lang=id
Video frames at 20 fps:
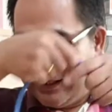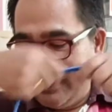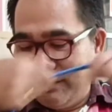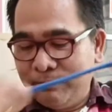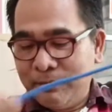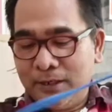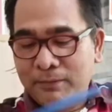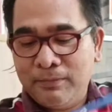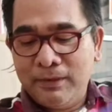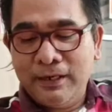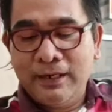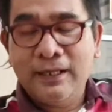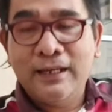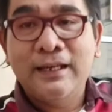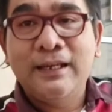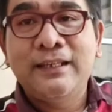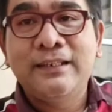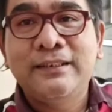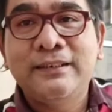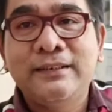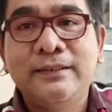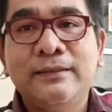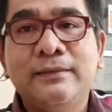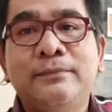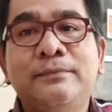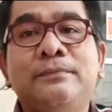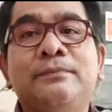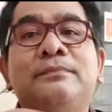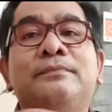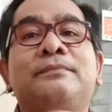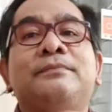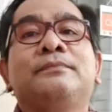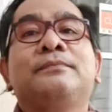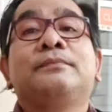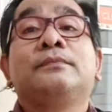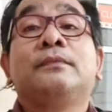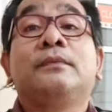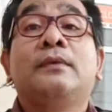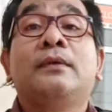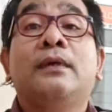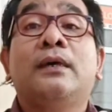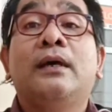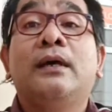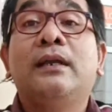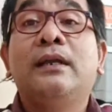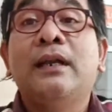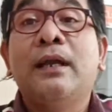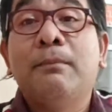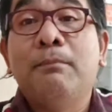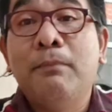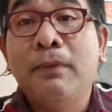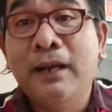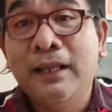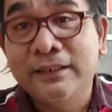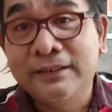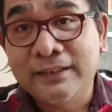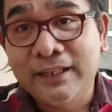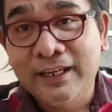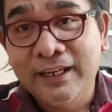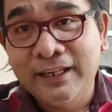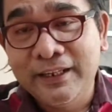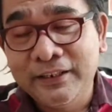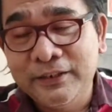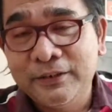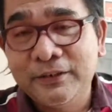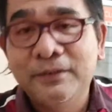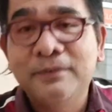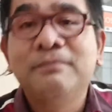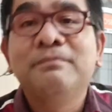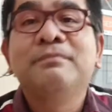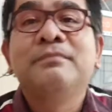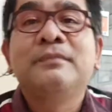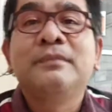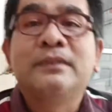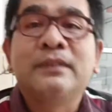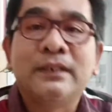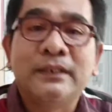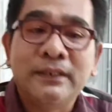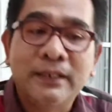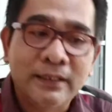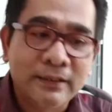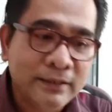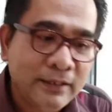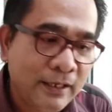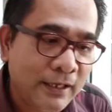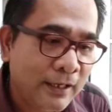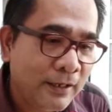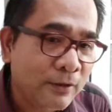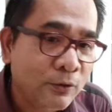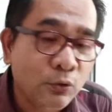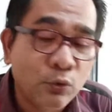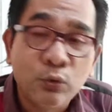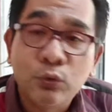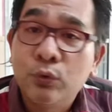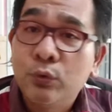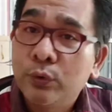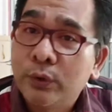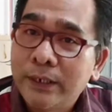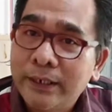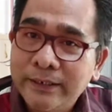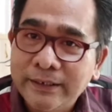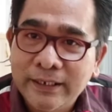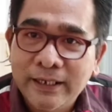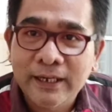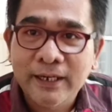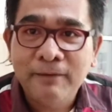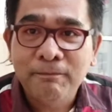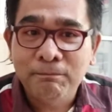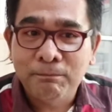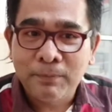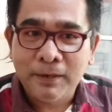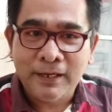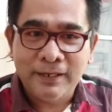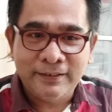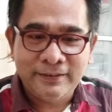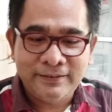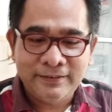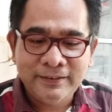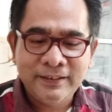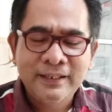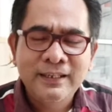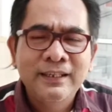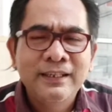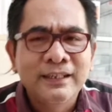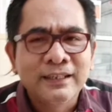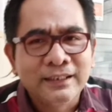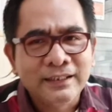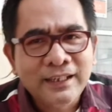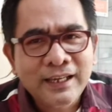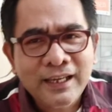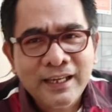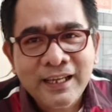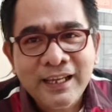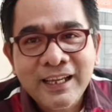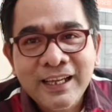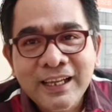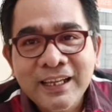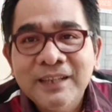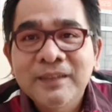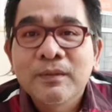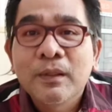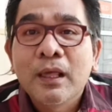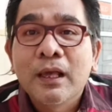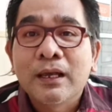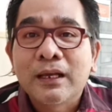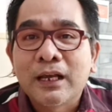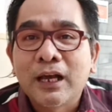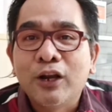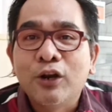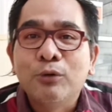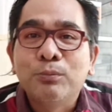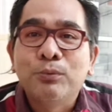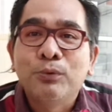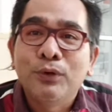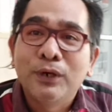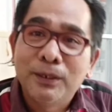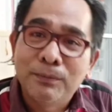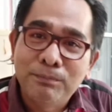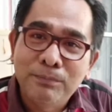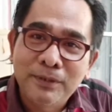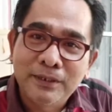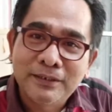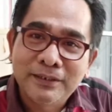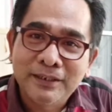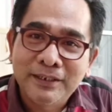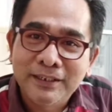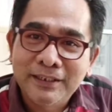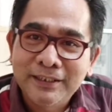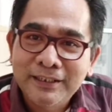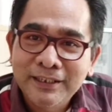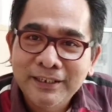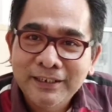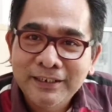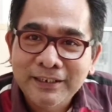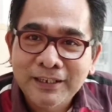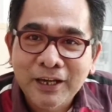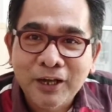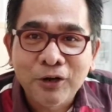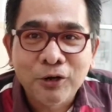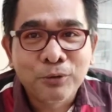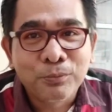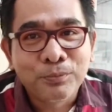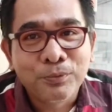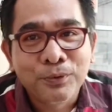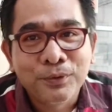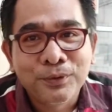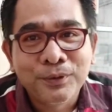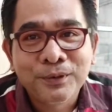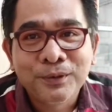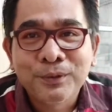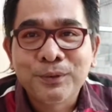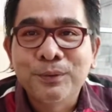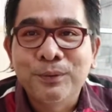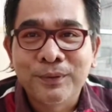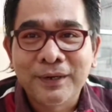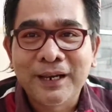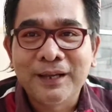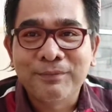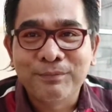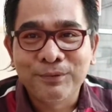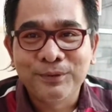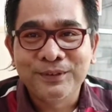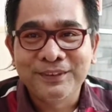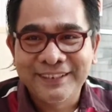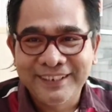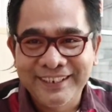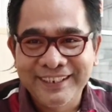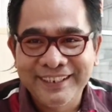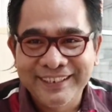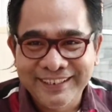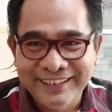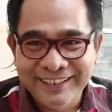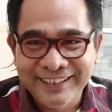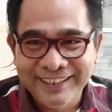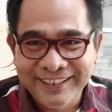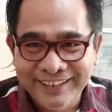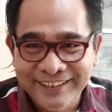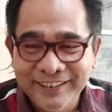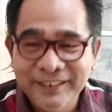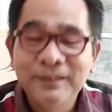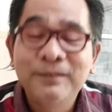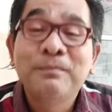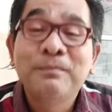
15 16 guys ternyata ukurannya pas ya kalaupun lebih sedikit kalaupun kurang pun sedikit